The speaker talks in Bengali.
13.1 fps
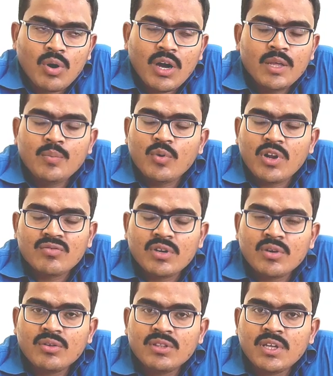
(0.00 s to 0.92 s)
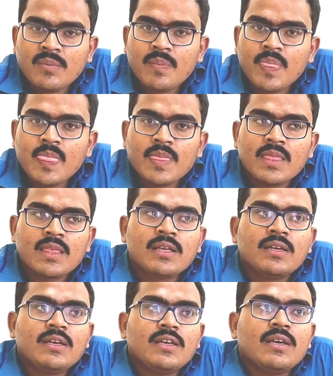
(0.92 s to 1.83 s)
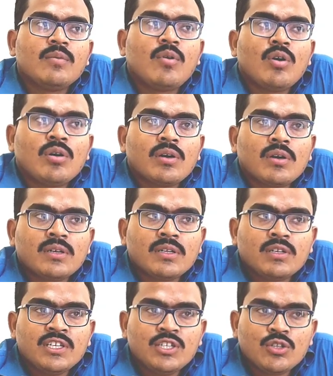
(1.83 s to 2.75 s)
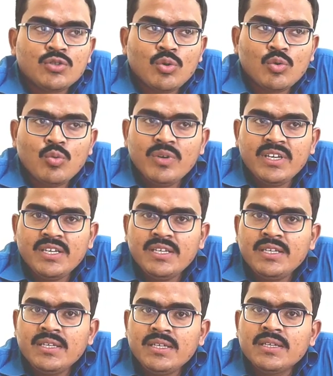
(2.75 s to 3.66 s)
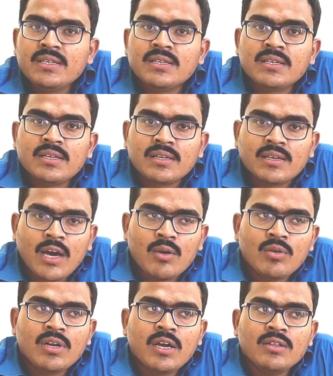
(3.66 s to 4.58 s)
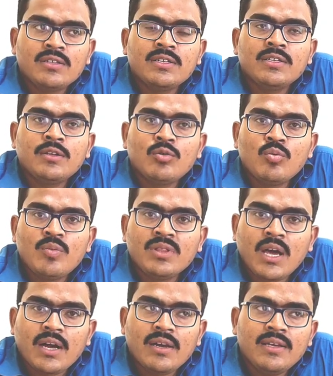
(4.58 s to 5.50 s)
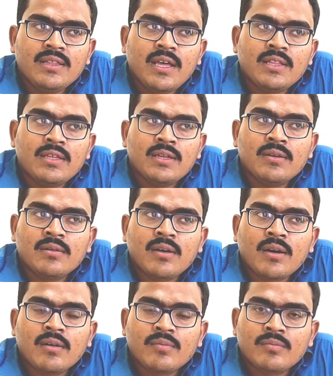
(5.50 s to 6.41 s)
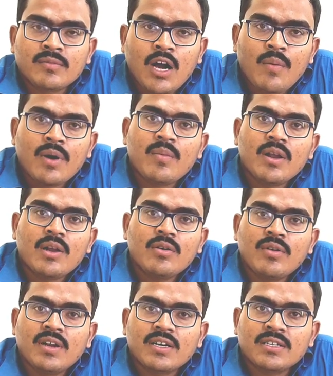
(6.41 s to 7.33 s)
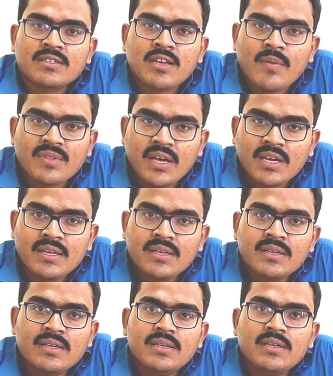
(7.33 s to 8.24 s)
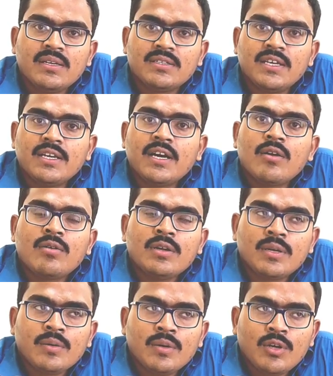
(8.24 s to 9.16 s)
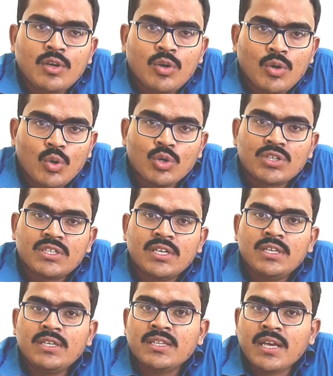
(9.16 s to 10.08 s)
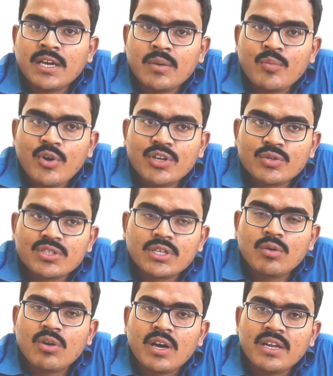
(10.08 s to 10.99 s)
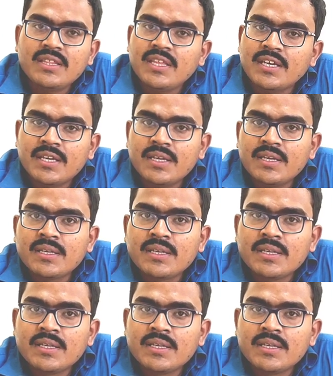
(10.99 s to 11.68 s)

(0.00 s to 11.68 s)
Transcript: ওখানে পড়াশোনা করতাম এবং নিজস্ব রুম নিয়ে নিই কারণটা হচ্ছে যে রুমে থাকলেই তাদের খাবার বানানোর একটা চাপ থাকে সেই কারণে হোস্টেল যে থাকে বয়স হোস্টেল ওখানেই থেকে